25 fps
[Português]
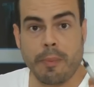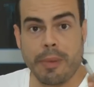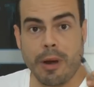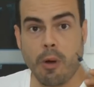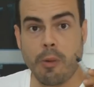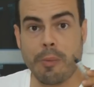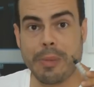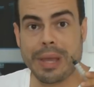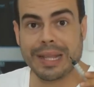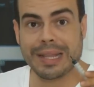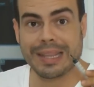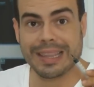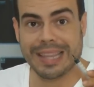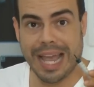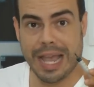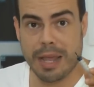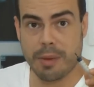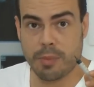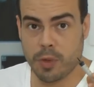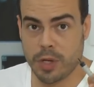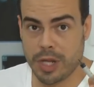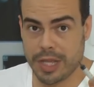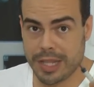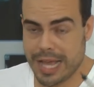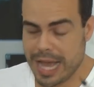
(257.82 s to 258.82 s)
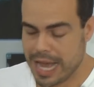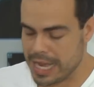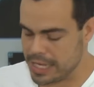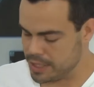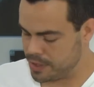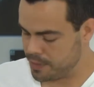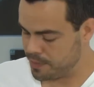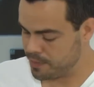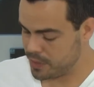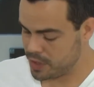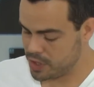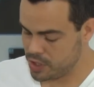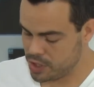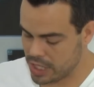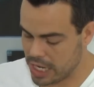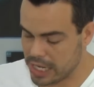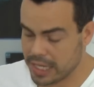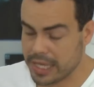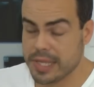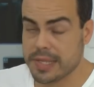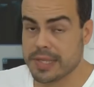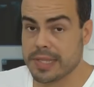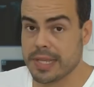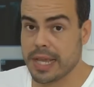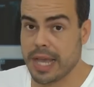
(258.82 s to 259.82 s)
é para aumentar a imunidade, já
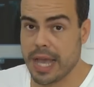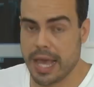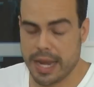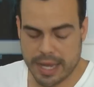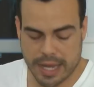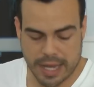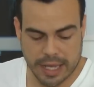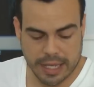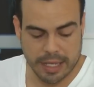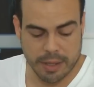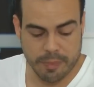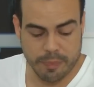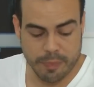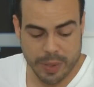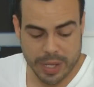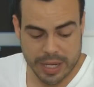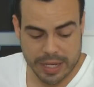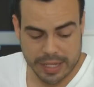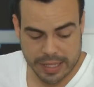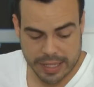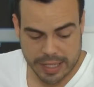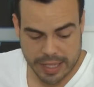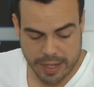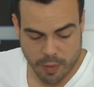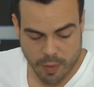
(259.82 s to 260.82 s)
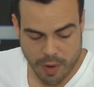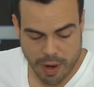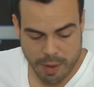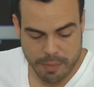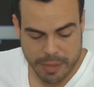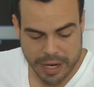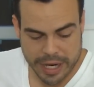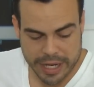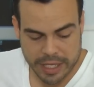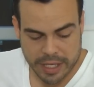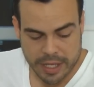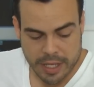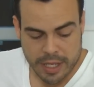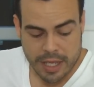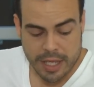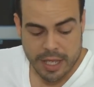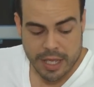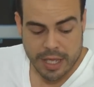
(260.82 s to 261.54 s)
que esse carinha aqui perdeu a mãe